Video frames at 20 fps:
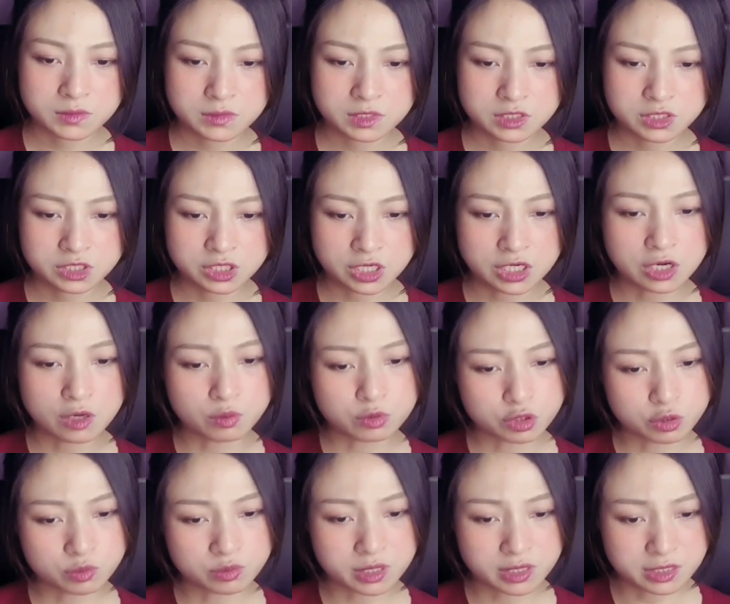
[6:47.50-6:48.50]
trên không
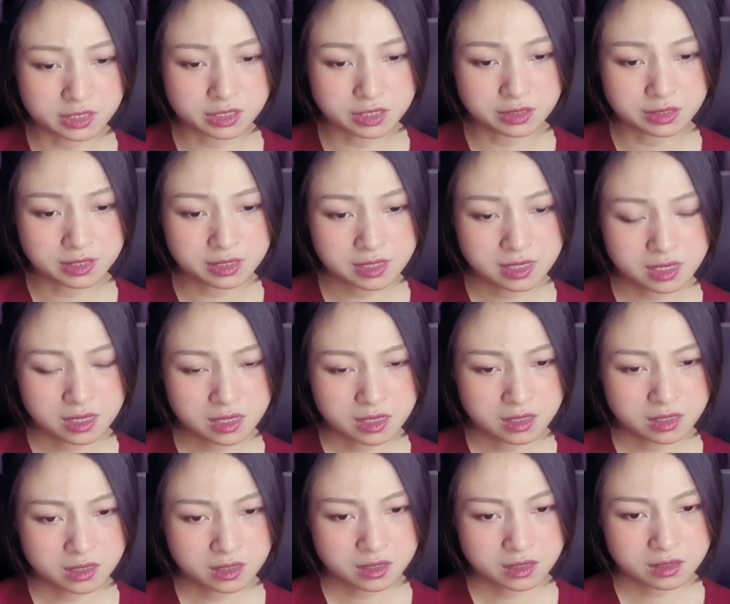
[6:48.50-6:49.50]
trung thần giới
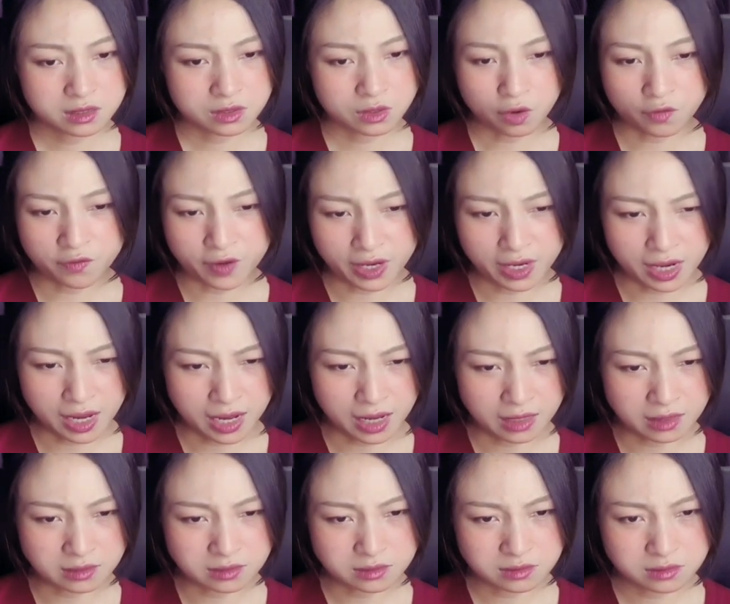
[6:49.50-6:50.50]
có phải
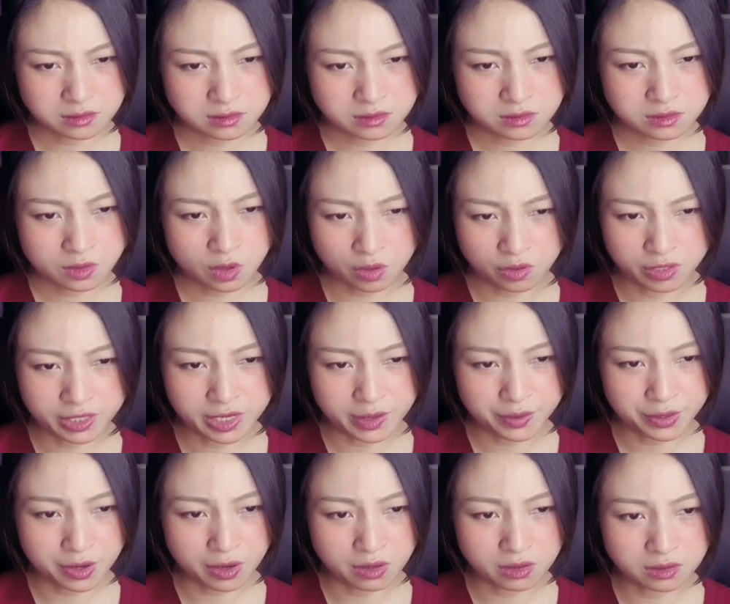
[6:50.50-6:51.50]
là có người nào
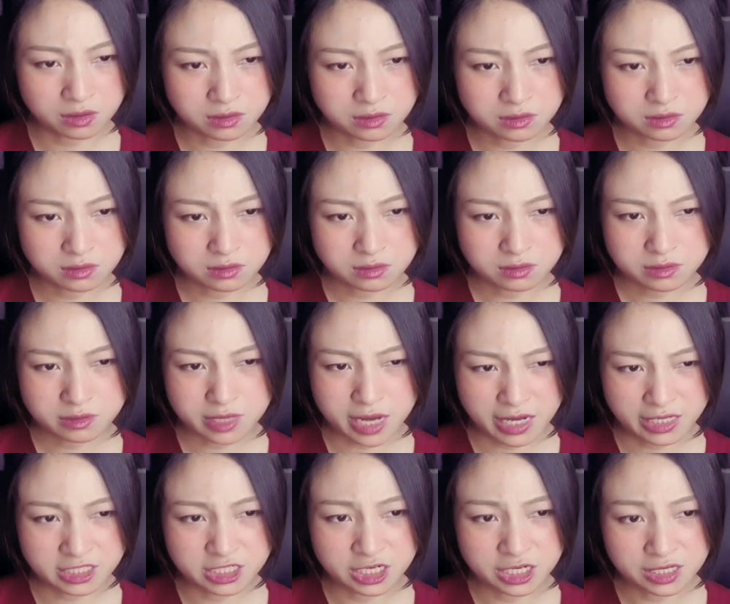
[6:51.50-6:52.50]
đó
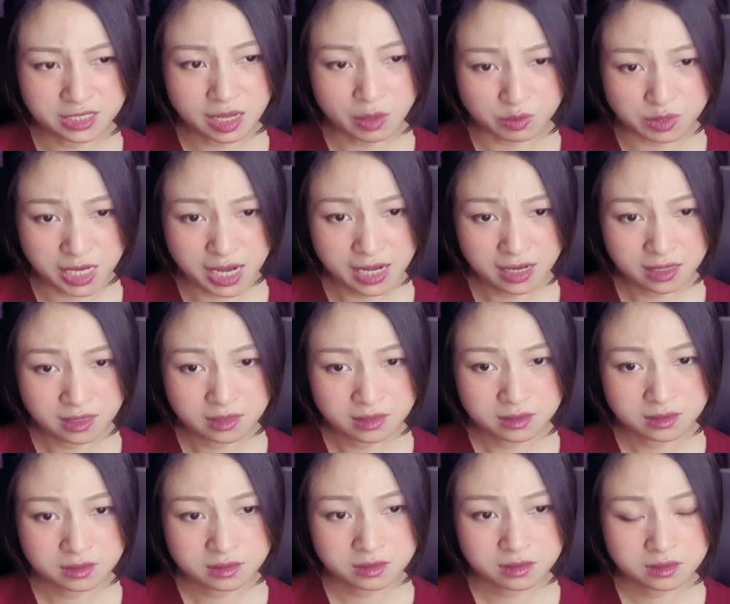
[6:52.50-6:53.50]
đại chiến tạo ra
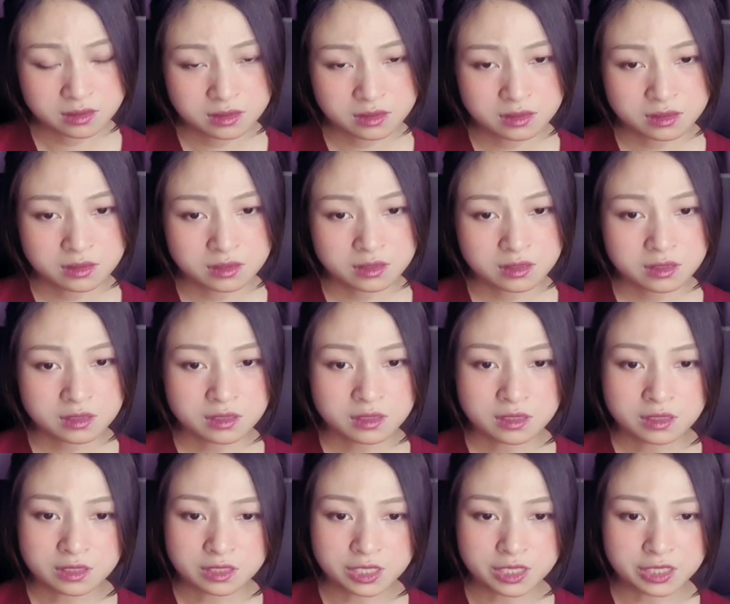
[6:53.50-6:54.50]

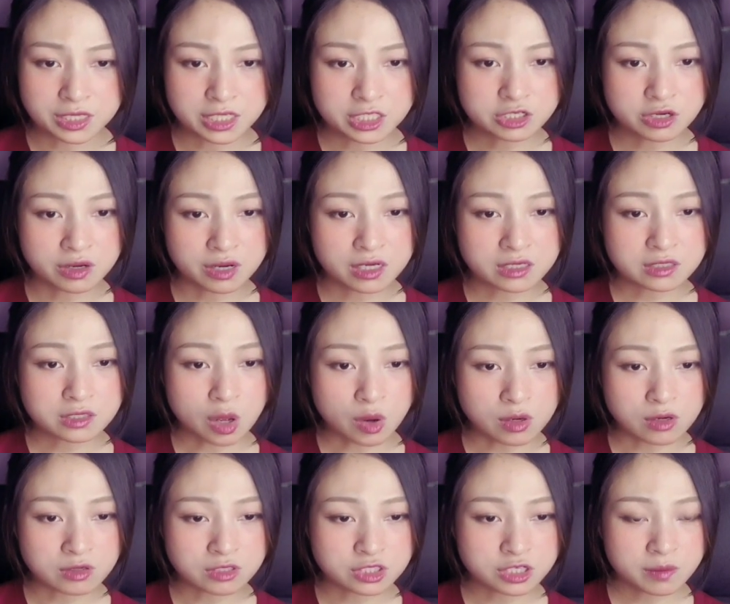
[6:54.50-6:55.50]
nhìn thấy trường ấn to
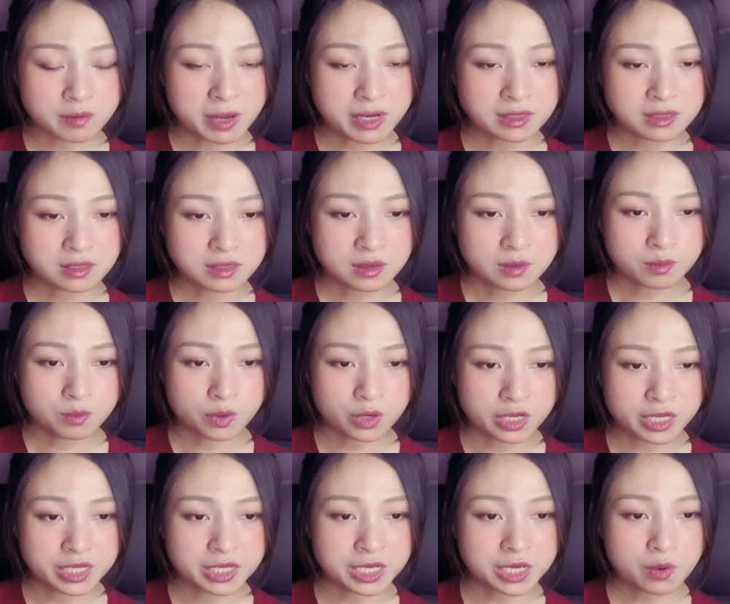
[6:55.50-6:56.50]
lớn trước mắt một
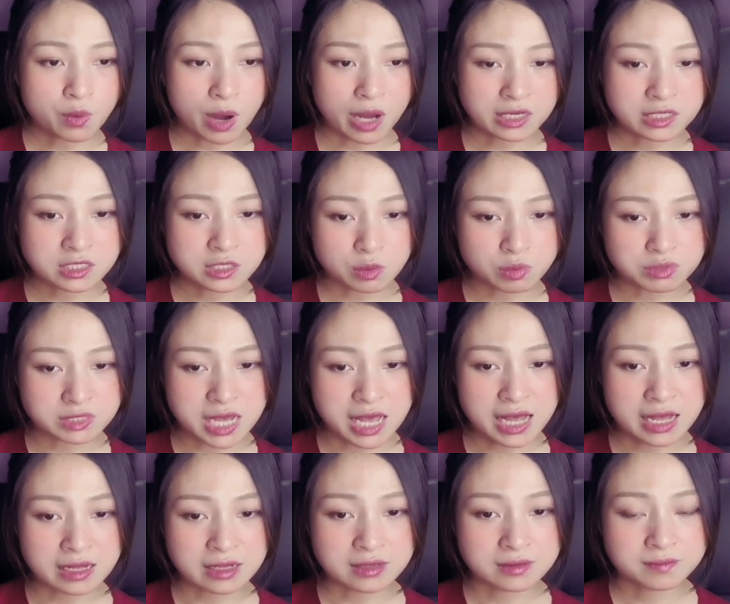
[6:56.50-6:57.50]
ý nghĩ của hắn xông
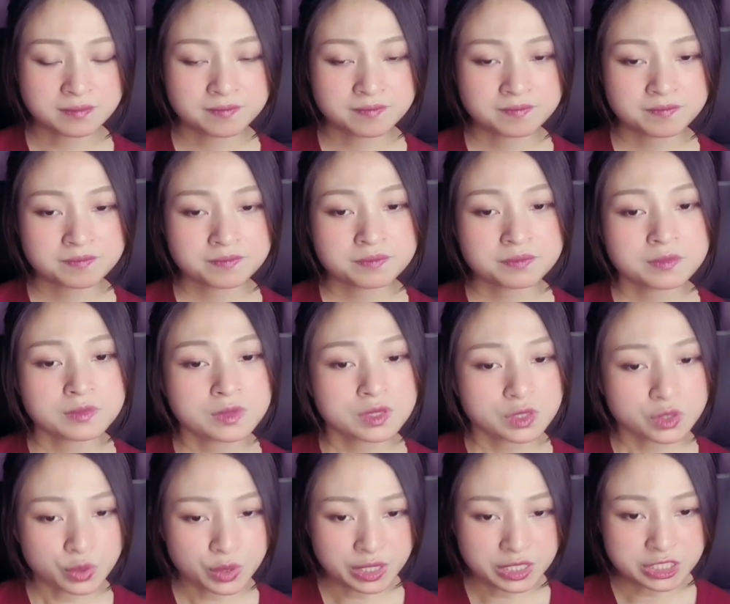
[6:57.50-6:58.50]
ra
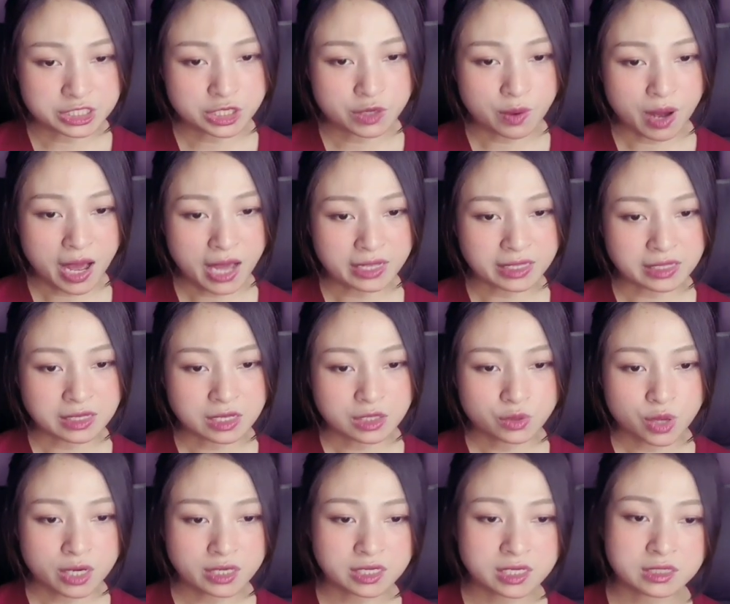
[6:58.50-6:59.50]
thủy triều hải
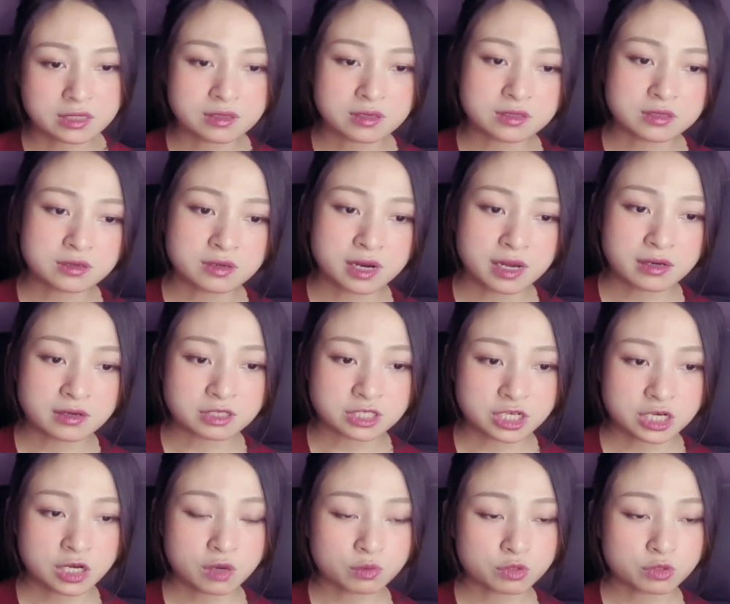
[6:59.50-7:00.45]
thoạt nhìn tựa như là ở trên không